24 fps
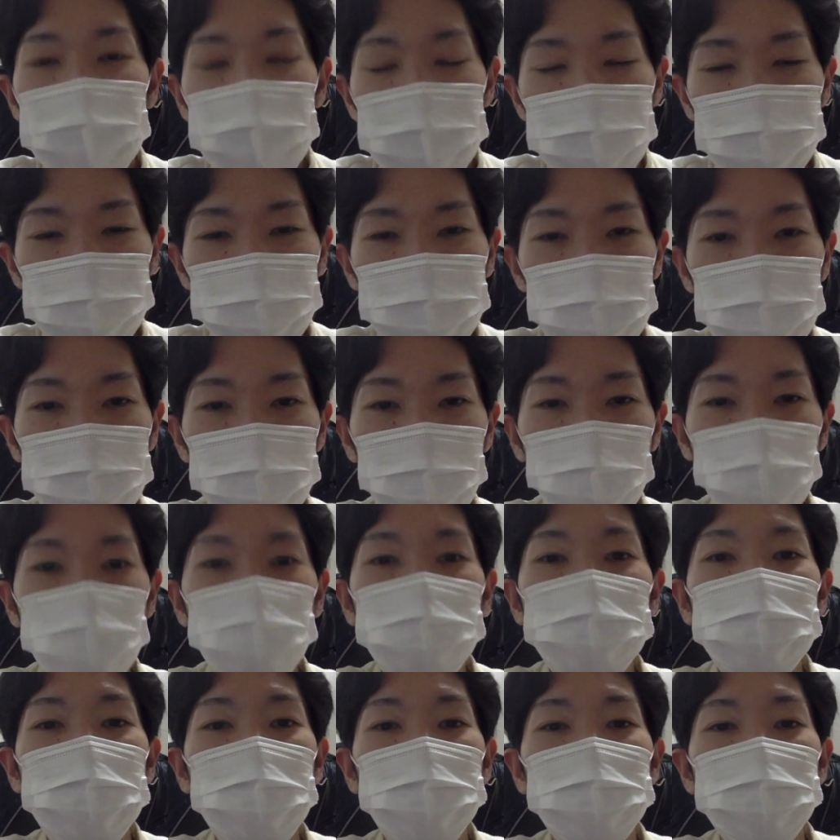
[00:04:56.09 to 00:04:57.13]
で、DM 送っ
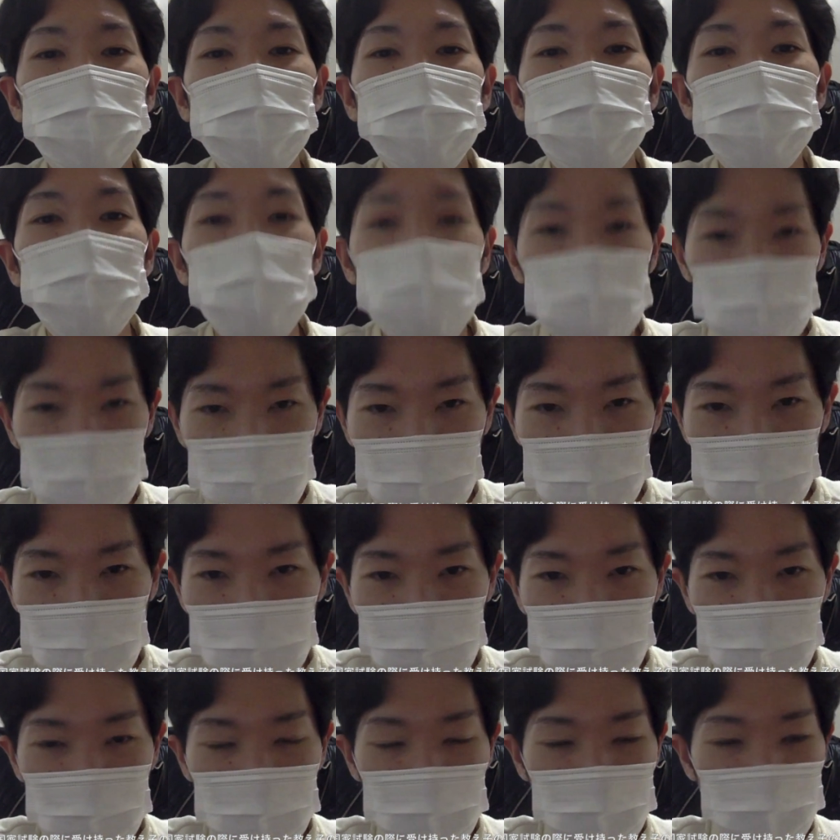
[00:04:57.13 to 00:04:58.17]
てみてください。
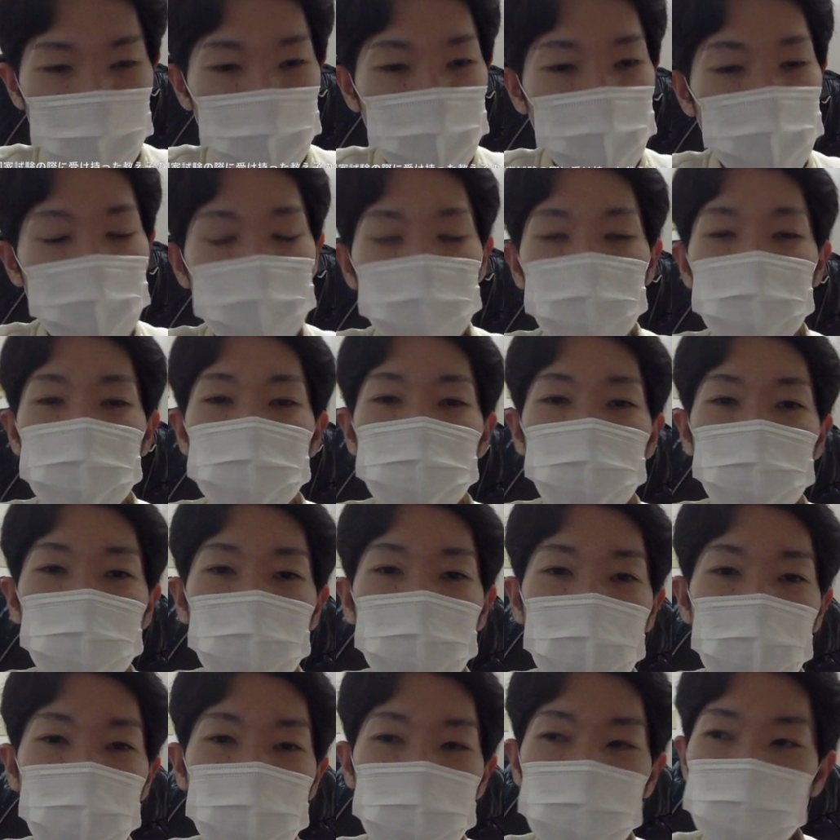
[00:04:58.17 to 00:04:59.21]
まあ、そんな
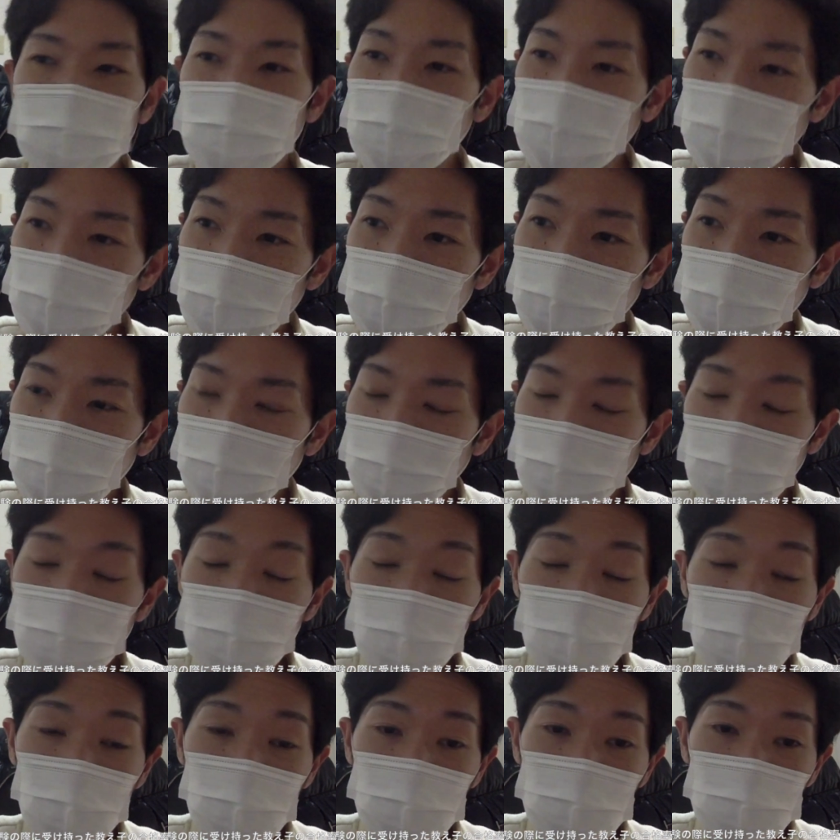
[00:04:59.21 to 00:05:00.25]
感じですね。まあ、あ
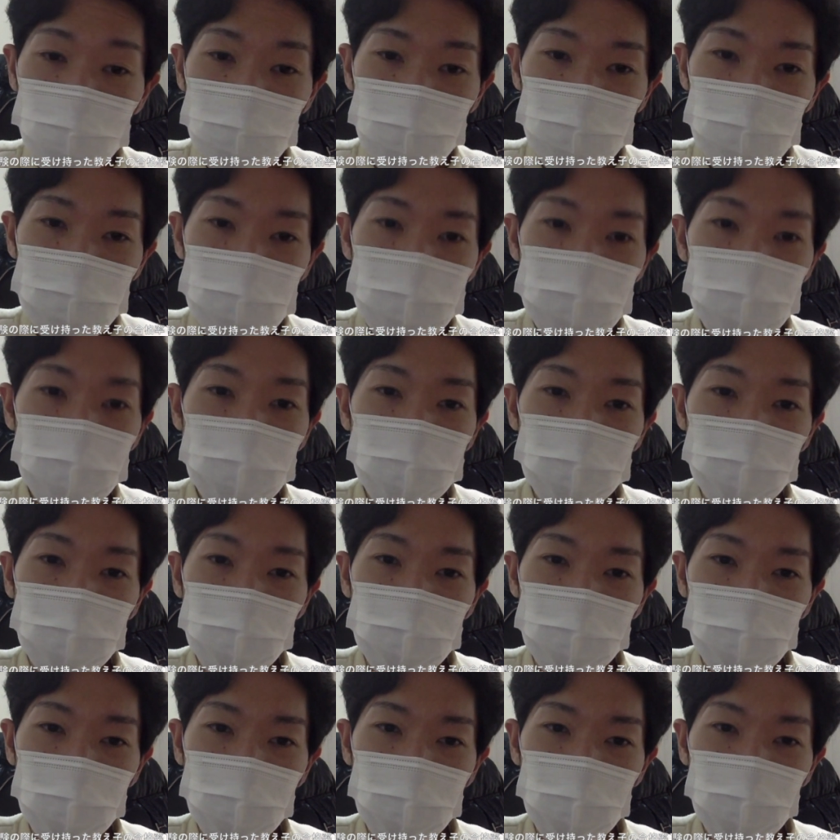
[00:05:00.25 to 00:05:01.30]
と60日間な
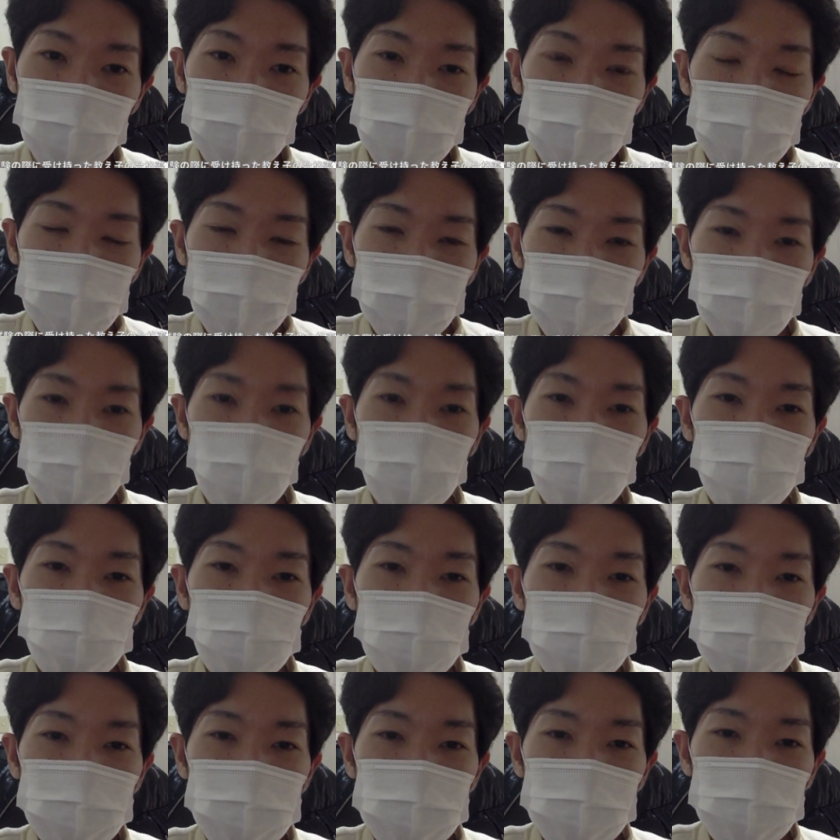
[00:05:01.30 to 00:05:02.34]
んで、まあ、本当
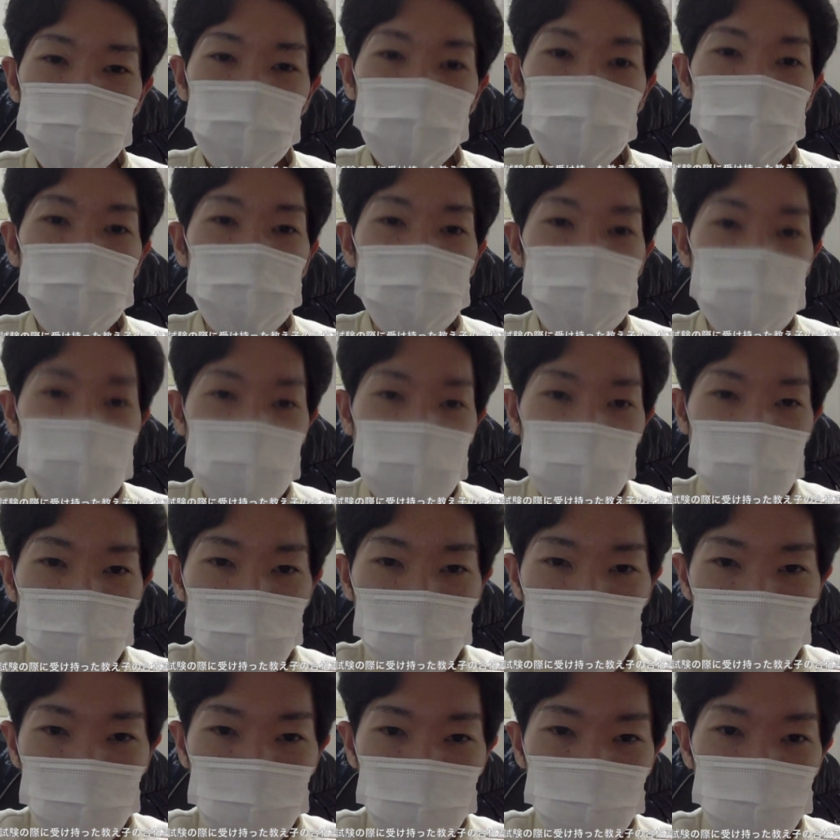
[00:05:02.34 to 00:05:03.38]
に短いですね。
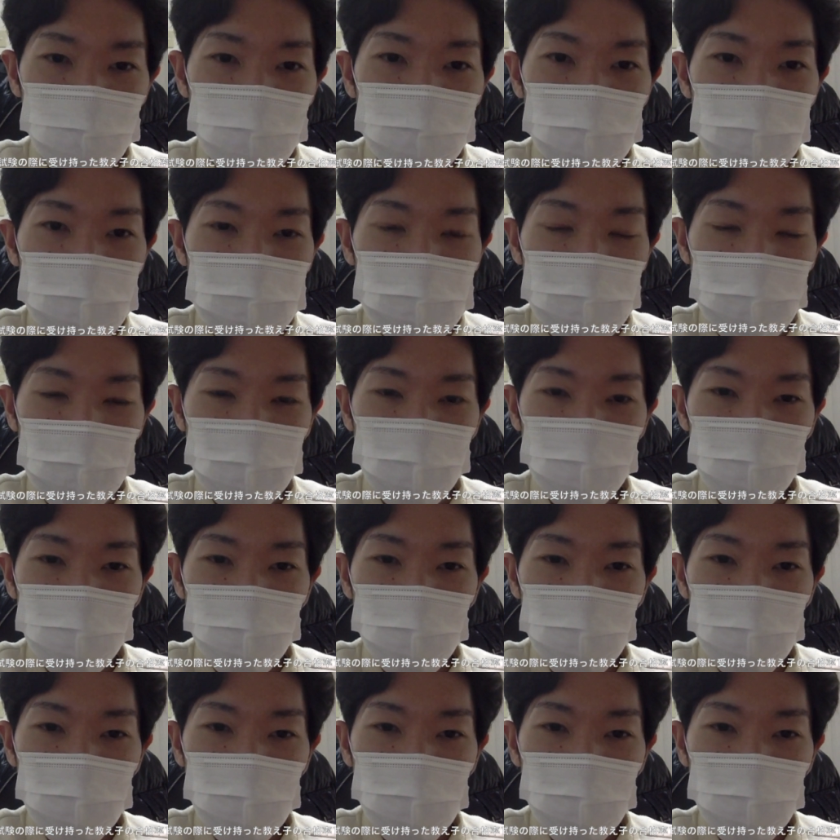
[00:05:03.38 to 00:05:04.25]
60日であっとい